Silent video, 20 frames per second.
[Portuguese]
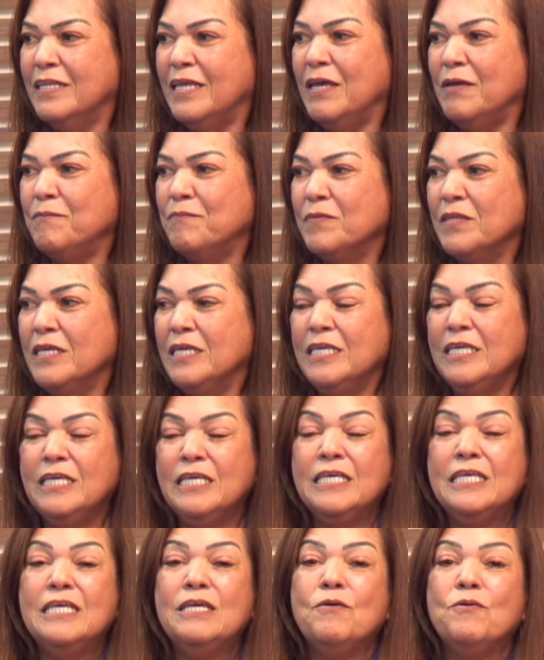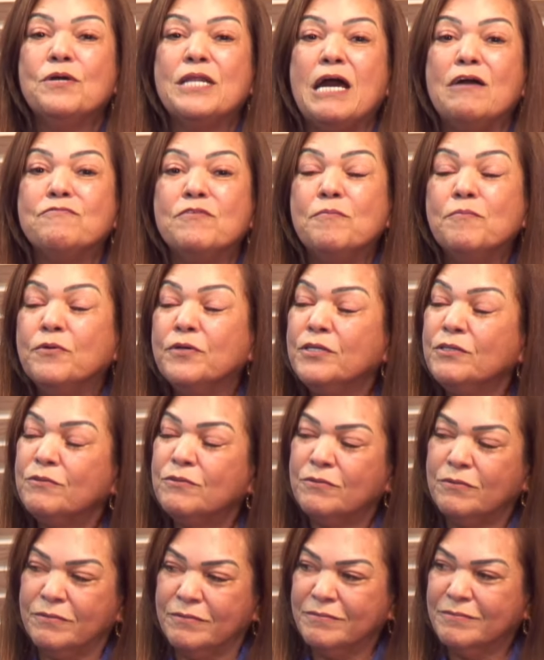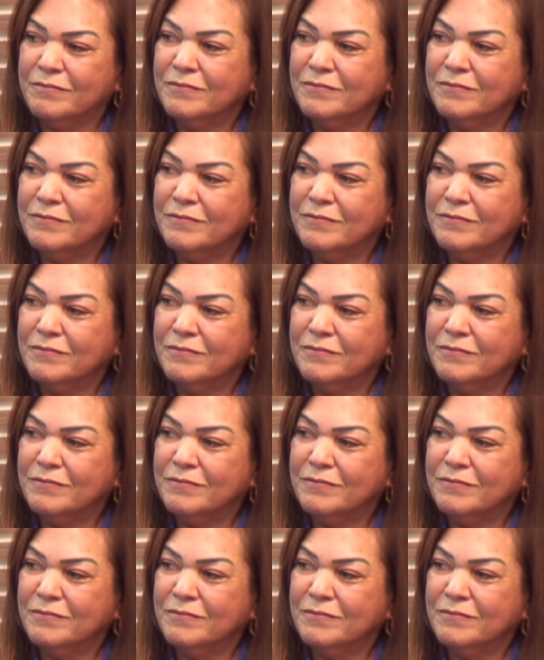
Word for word: né? E, e orava muito.